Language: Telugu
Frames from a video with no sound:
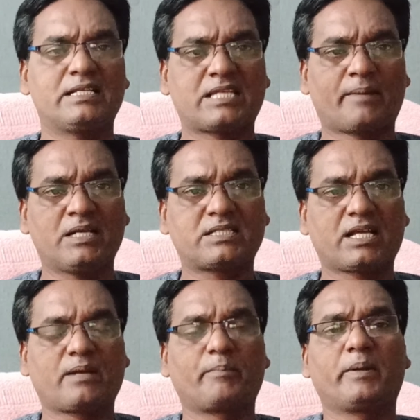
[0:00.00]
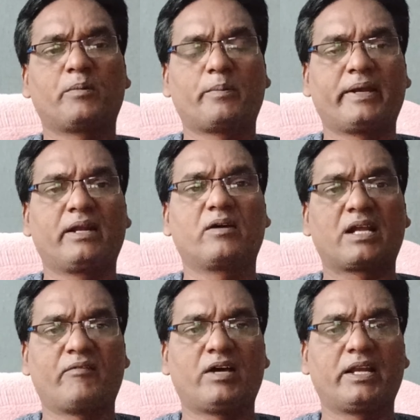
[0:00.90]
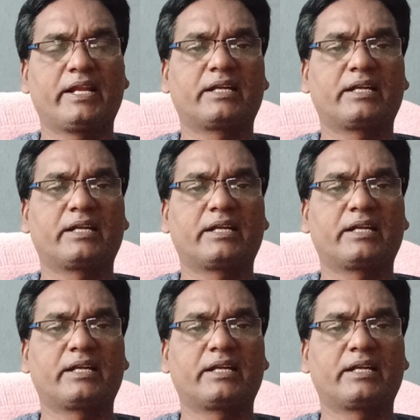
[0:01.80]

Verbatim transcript: ఈ సమాచారం మీ మొబైల్లో రావాలి